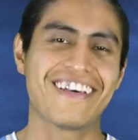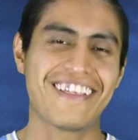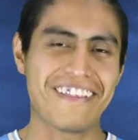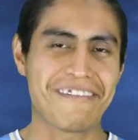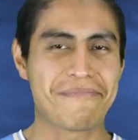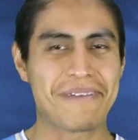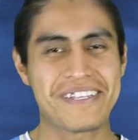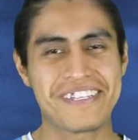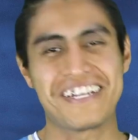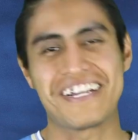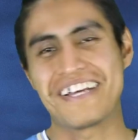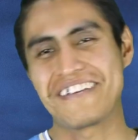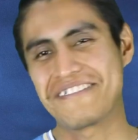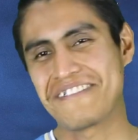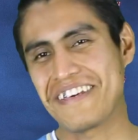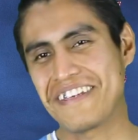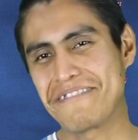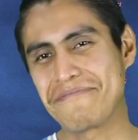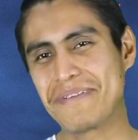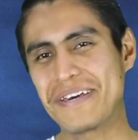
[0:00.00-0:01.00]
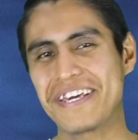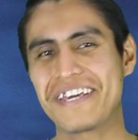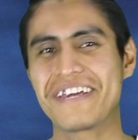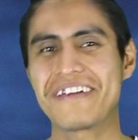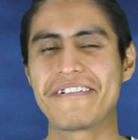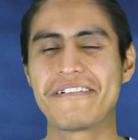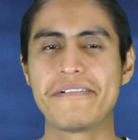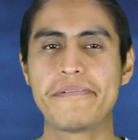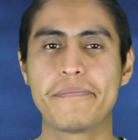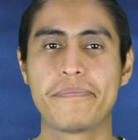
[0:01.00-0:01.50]
además de la Ciudad de
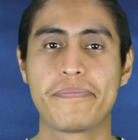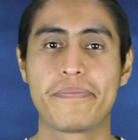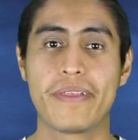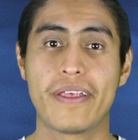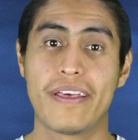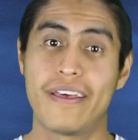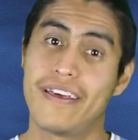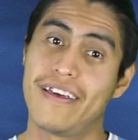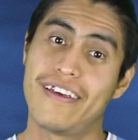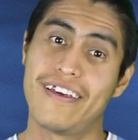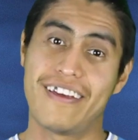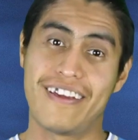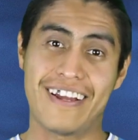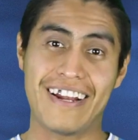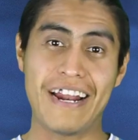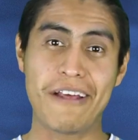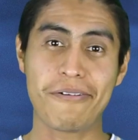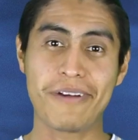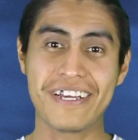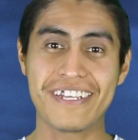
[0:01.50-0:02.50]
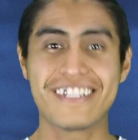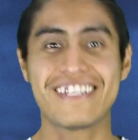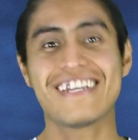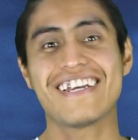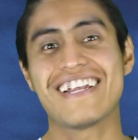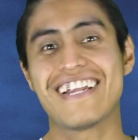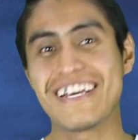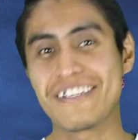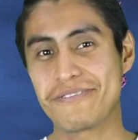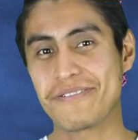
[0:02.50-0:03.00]
México, claro que sí,
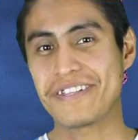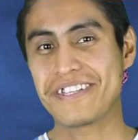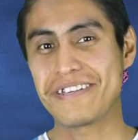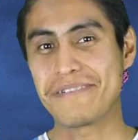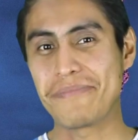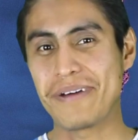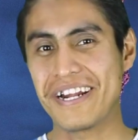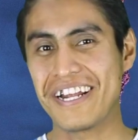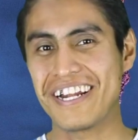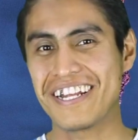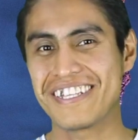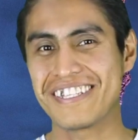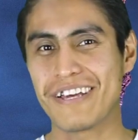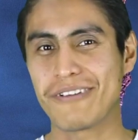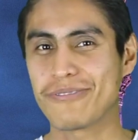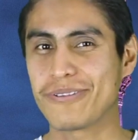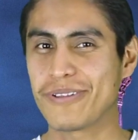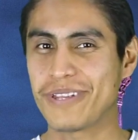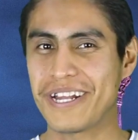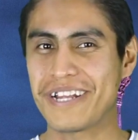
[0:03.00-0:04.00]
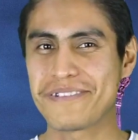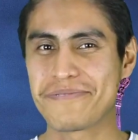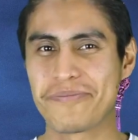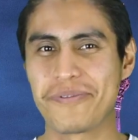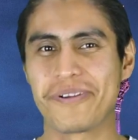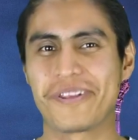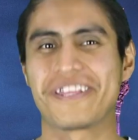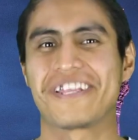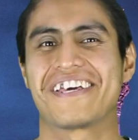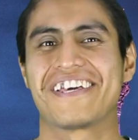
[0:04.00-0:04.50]
en las notas semanales de
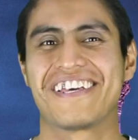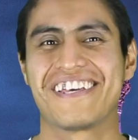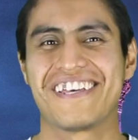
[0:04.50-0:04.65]
autotransporte.